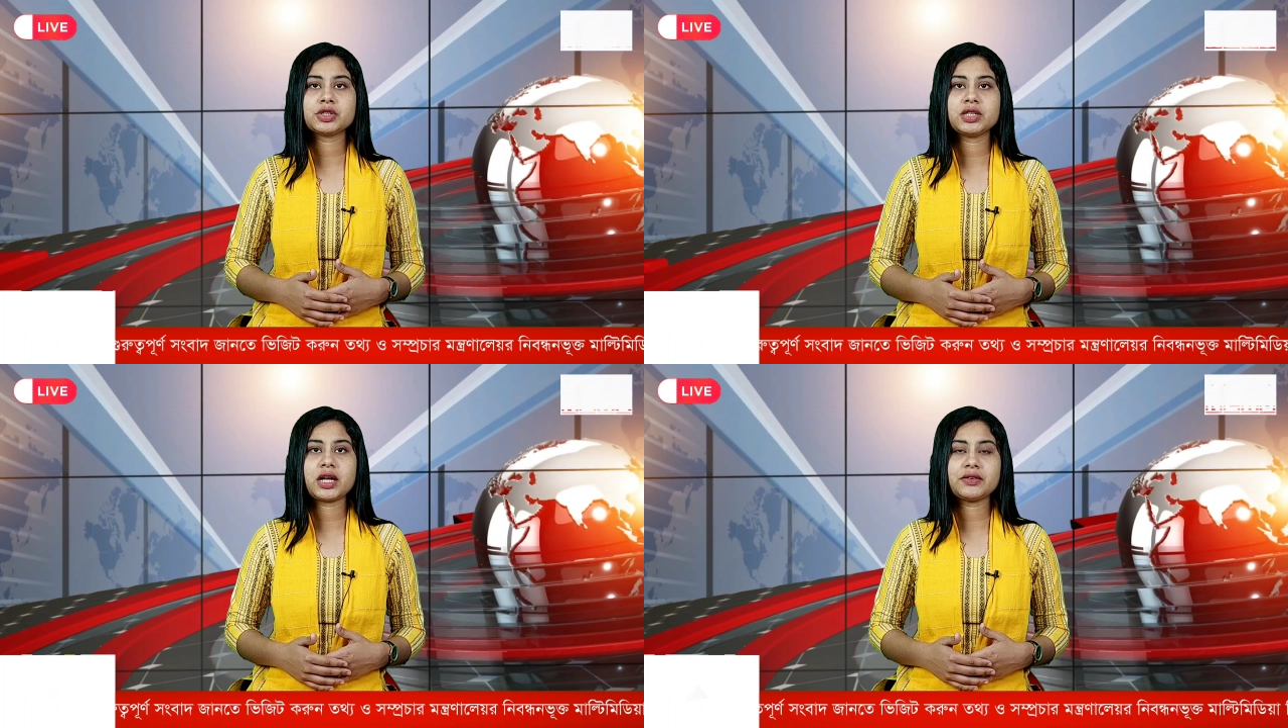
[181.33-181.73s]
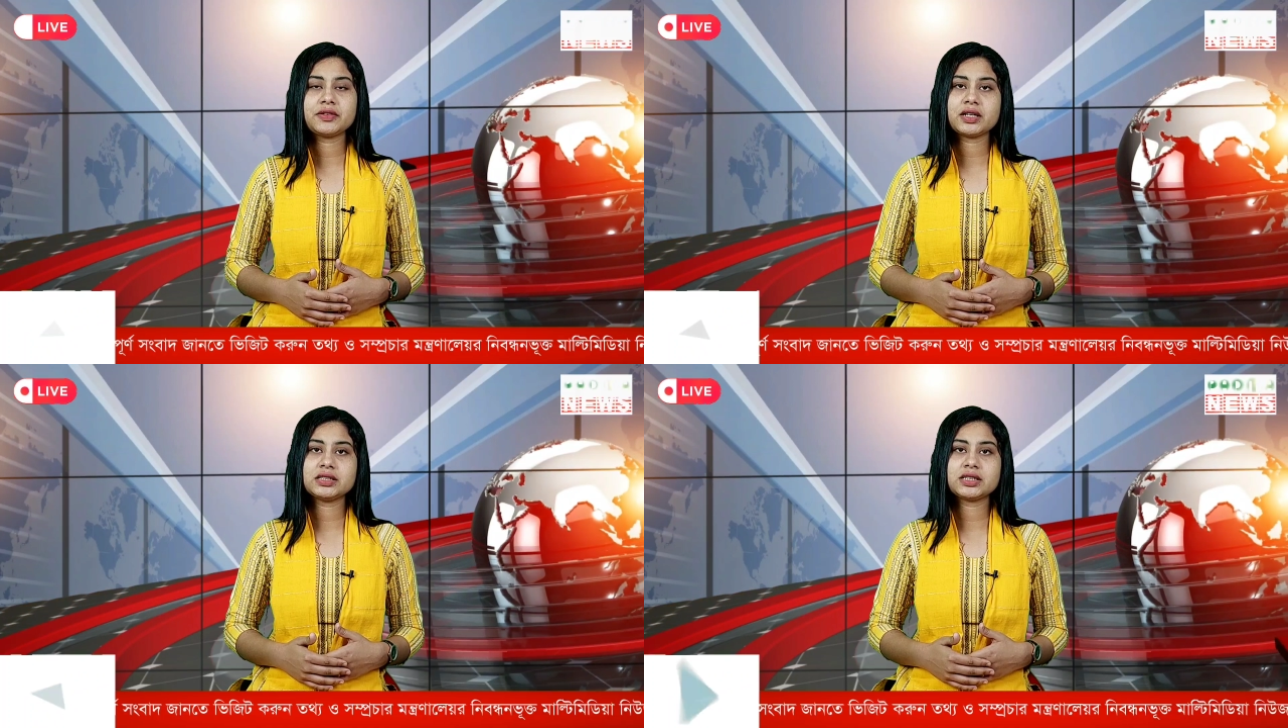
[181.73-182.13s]
সালের
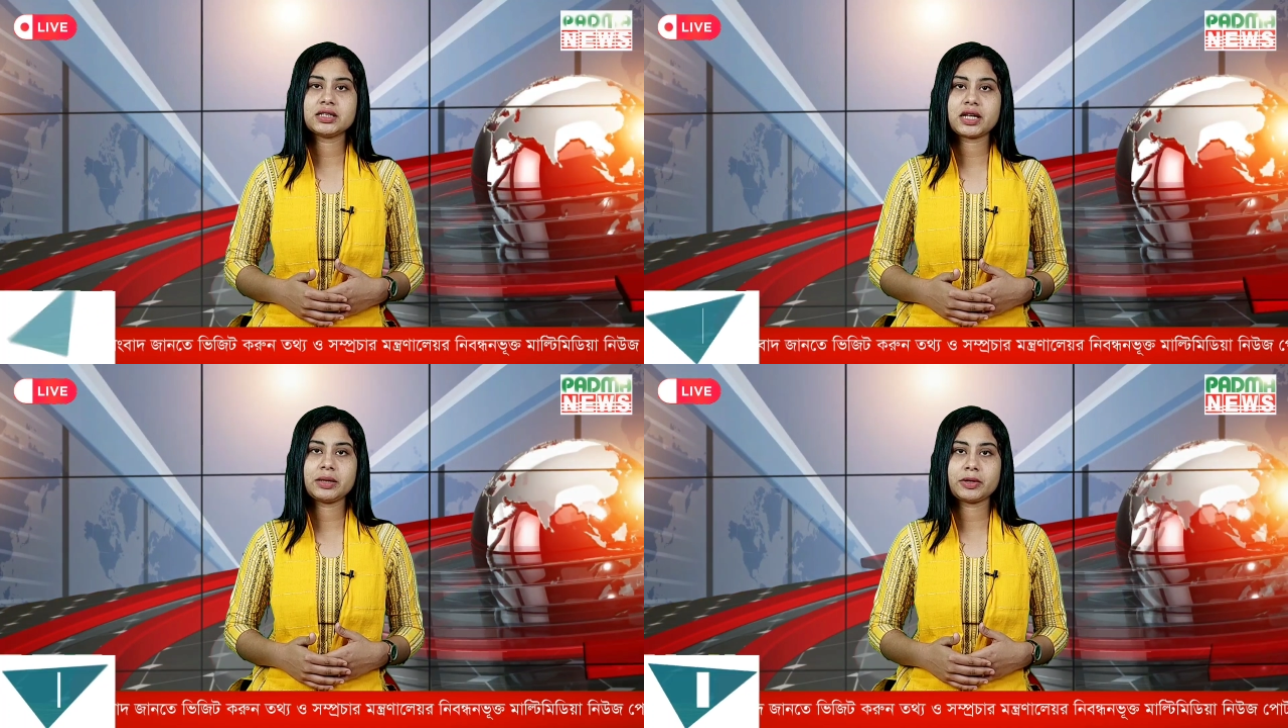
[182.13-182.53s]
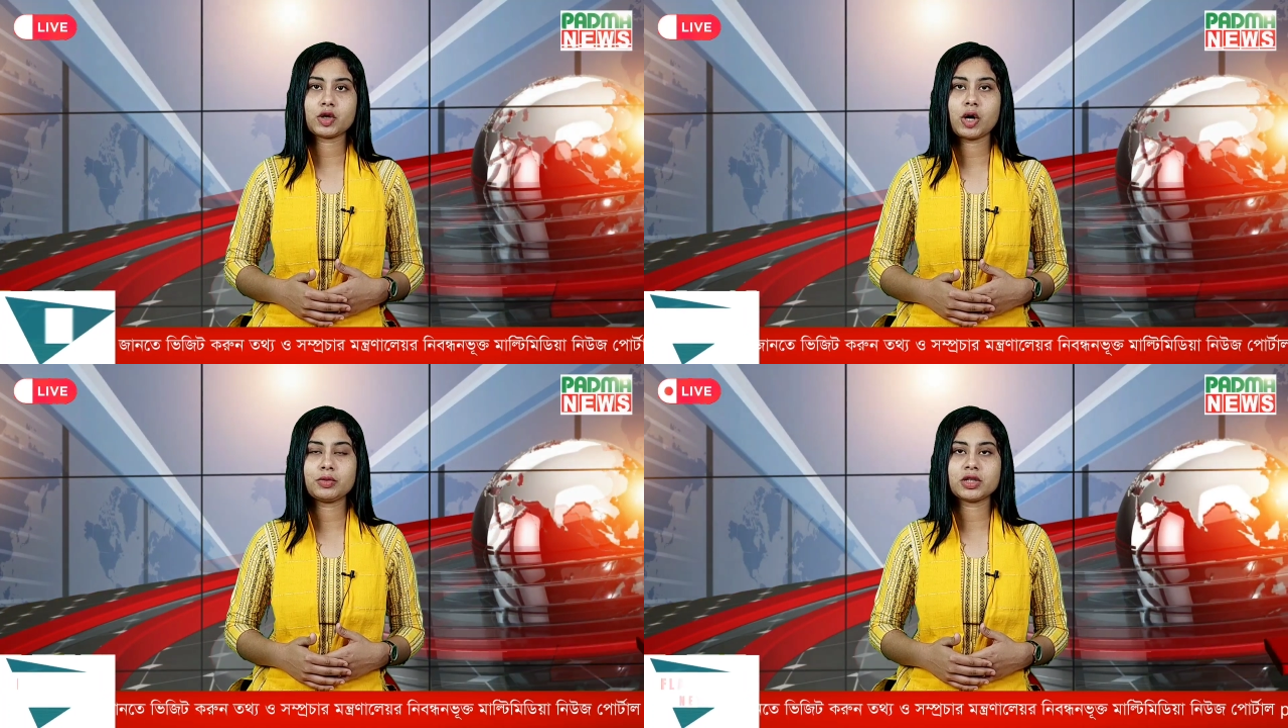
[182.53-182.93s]
আফগানিস্তান তালেবান
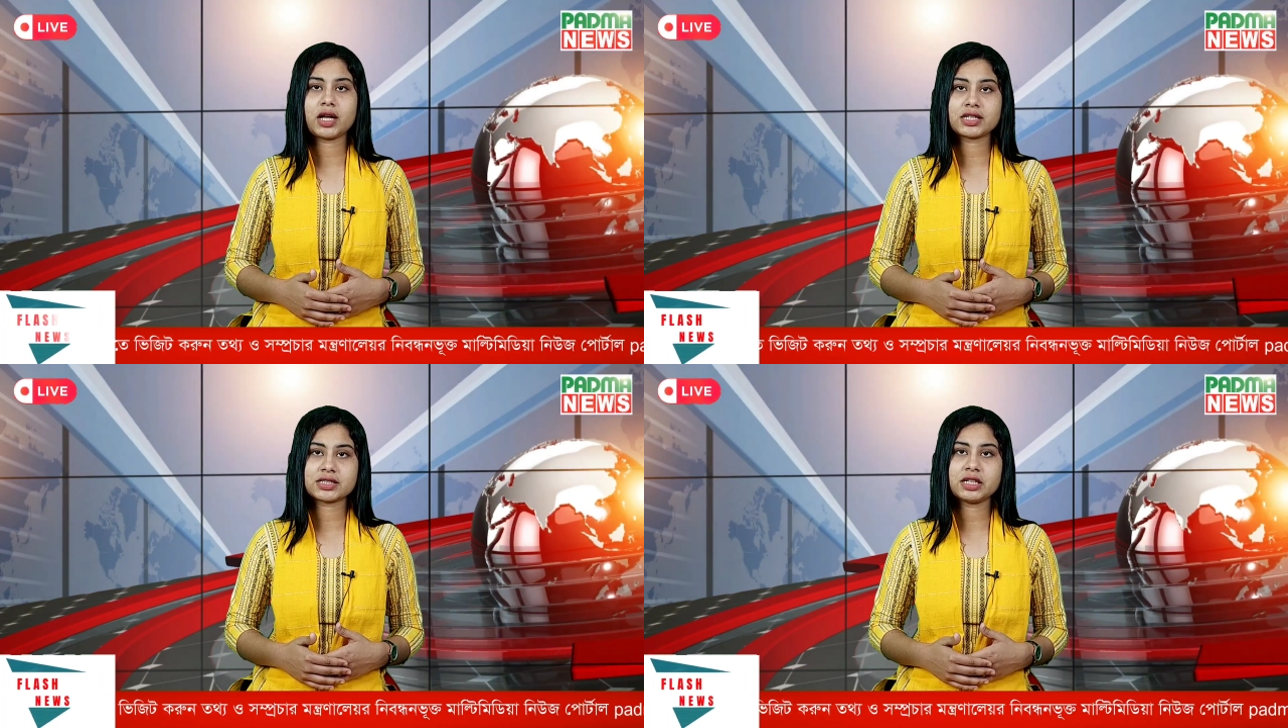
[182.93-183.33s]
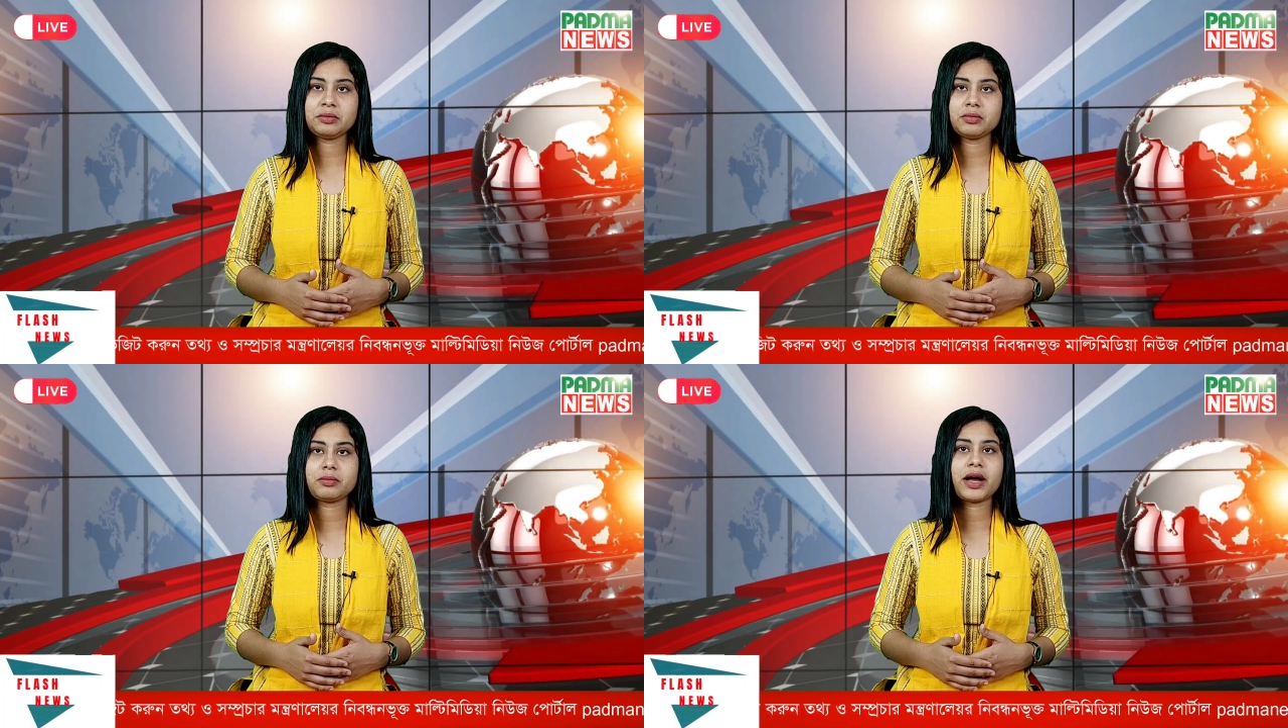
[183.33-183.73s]
ক্ষমতার আসলে
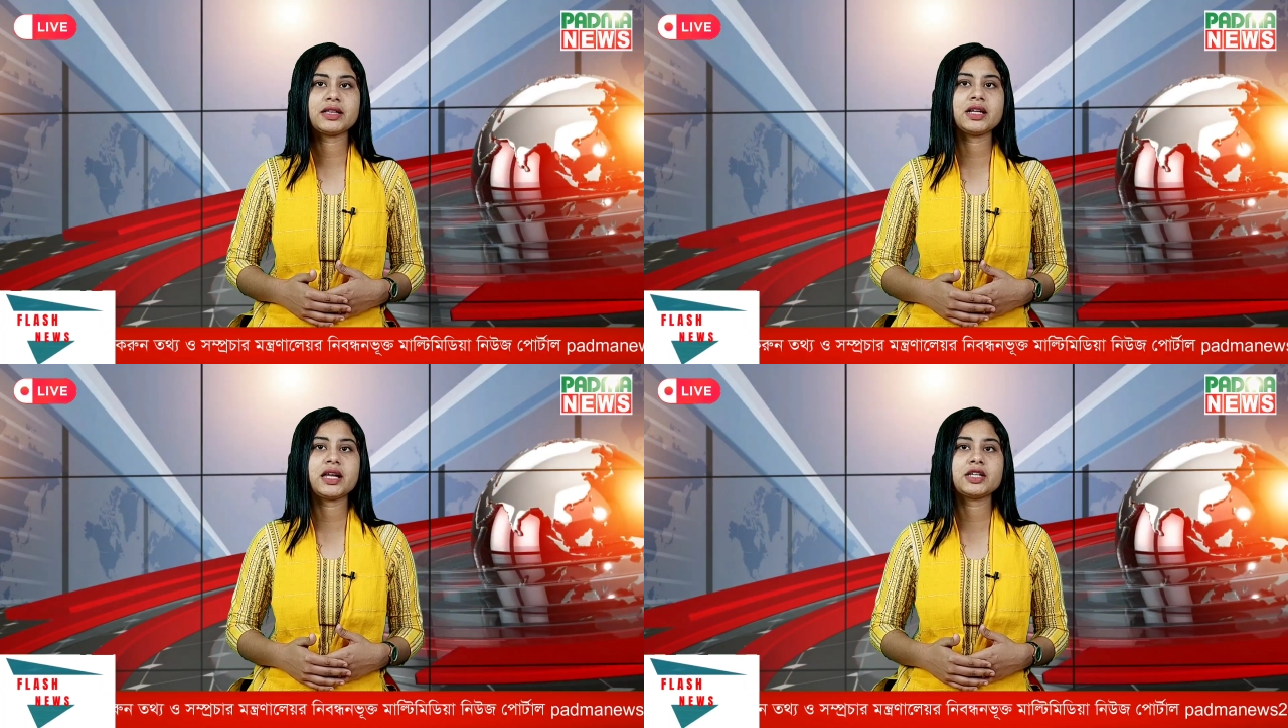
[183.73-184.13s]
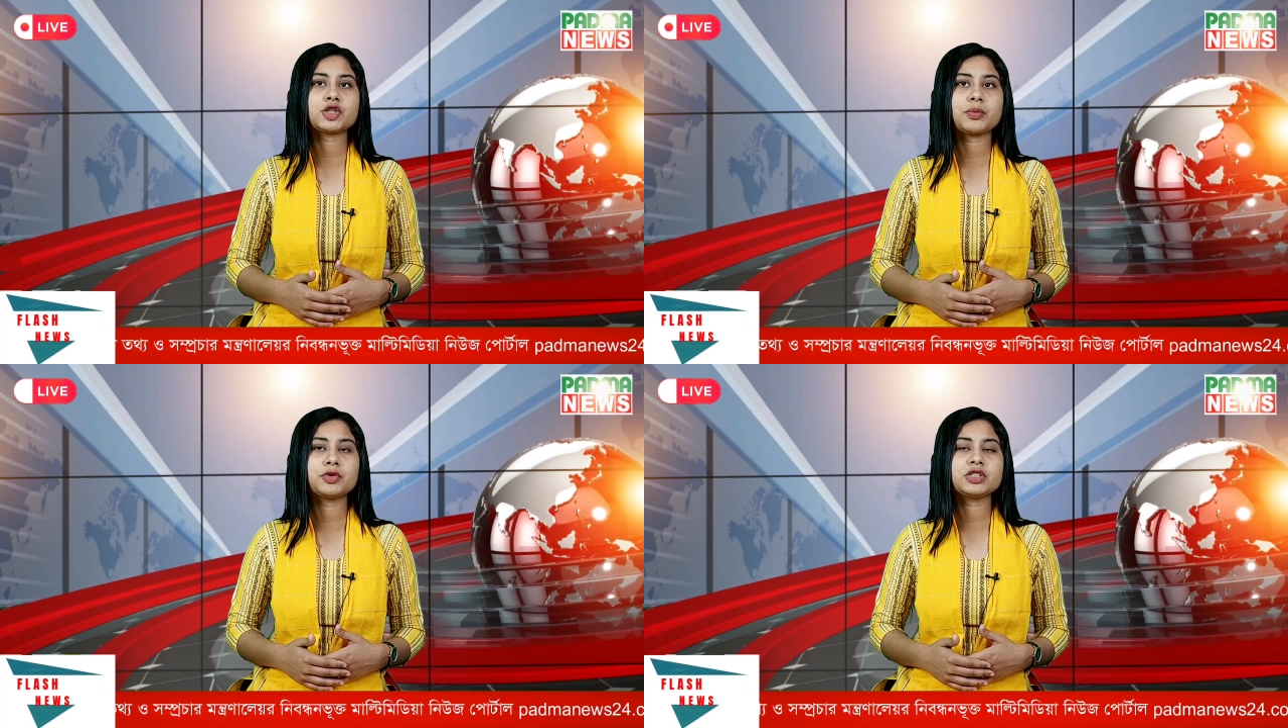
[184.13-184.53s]
মায়েদার এই
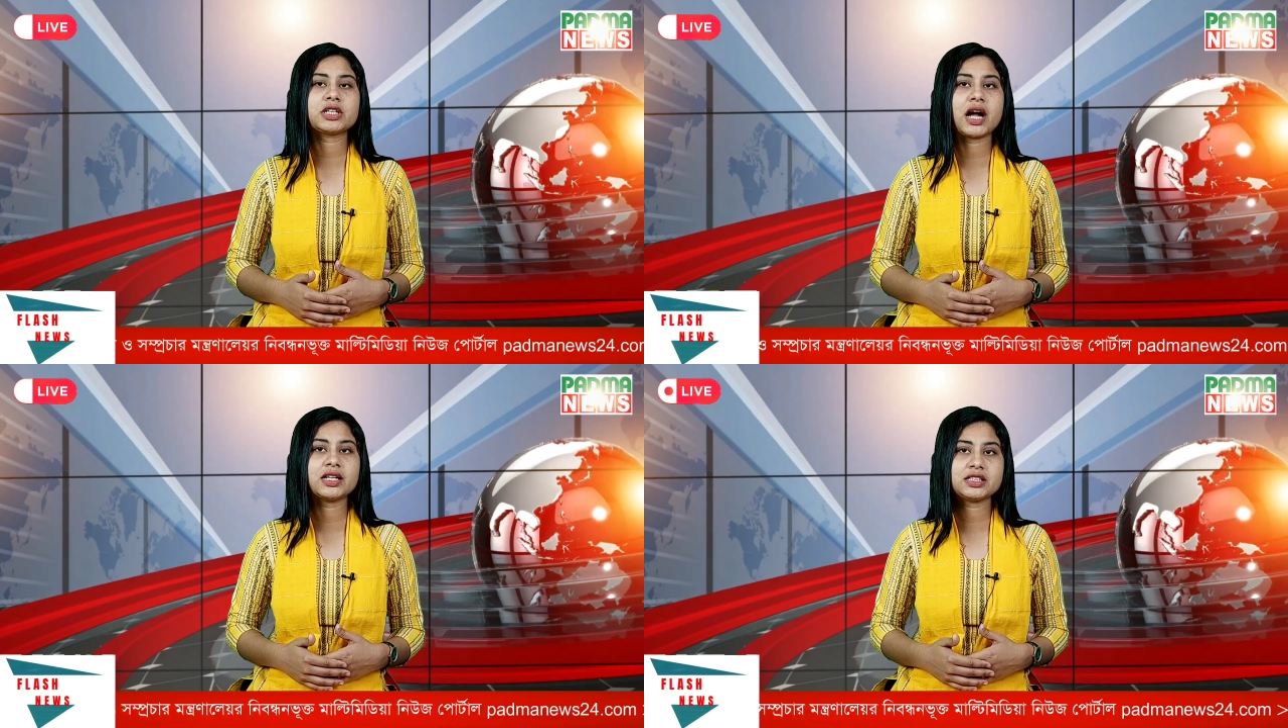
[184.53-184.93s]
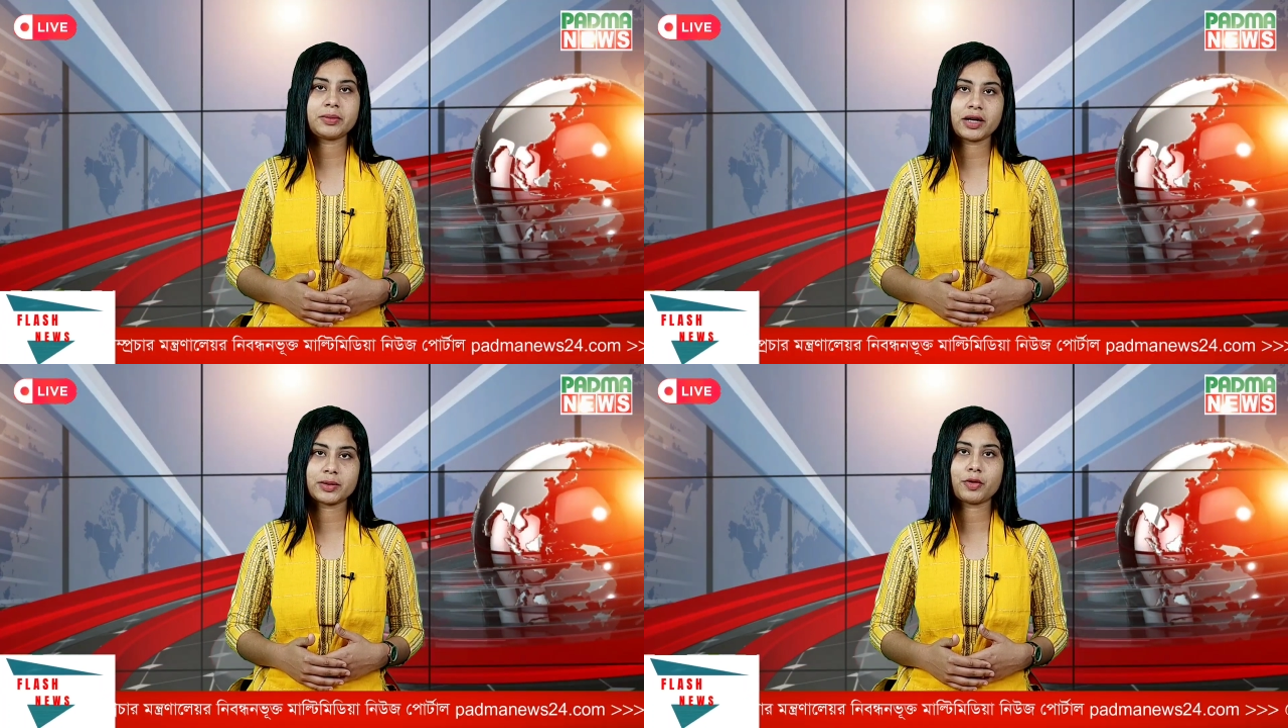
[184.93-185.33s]
স্বপ্নটি
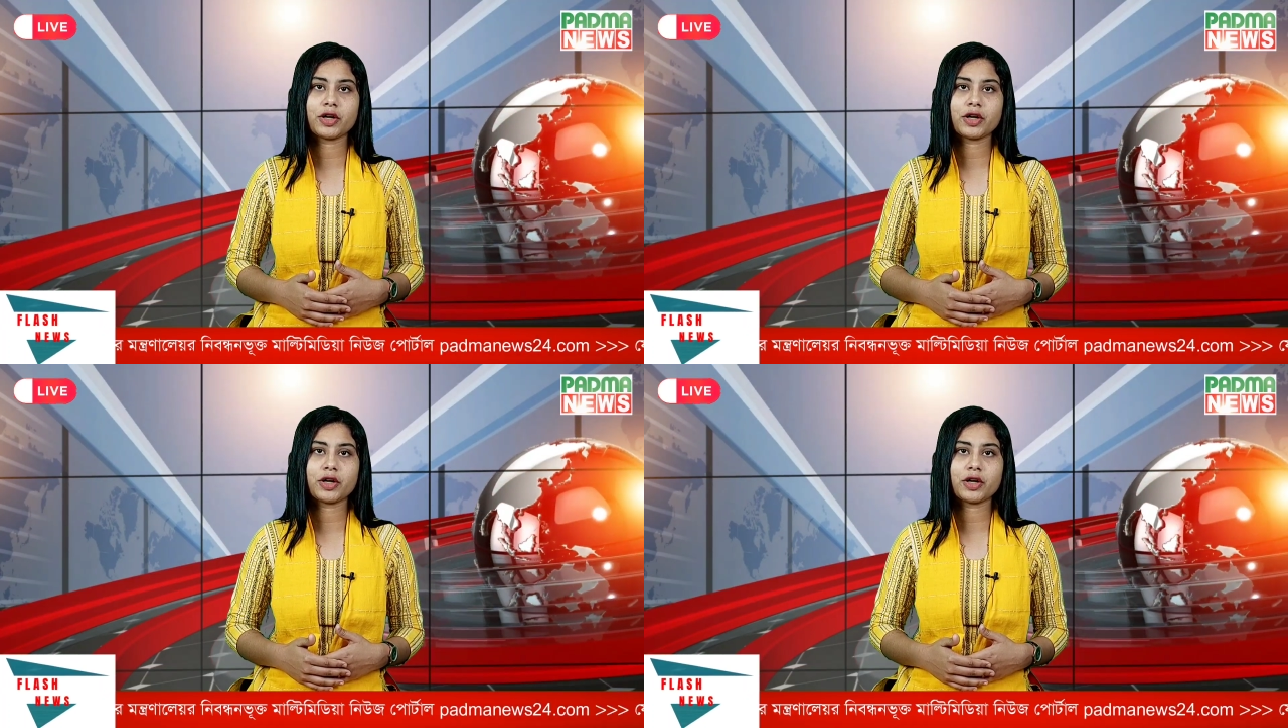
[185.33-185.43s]
খানিকটি ভাটা